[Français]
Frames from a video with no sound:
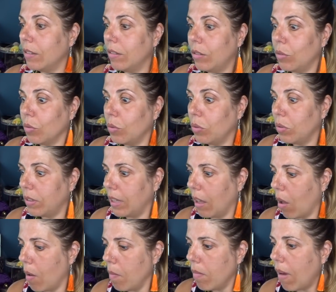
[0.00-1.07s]
sur ce
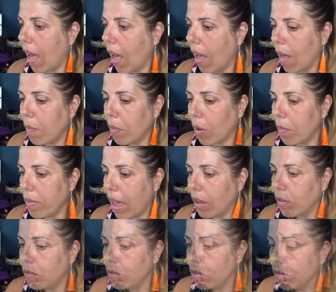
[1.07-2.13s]
sérum là à
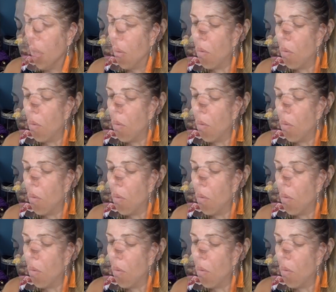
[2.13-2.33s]
première vue.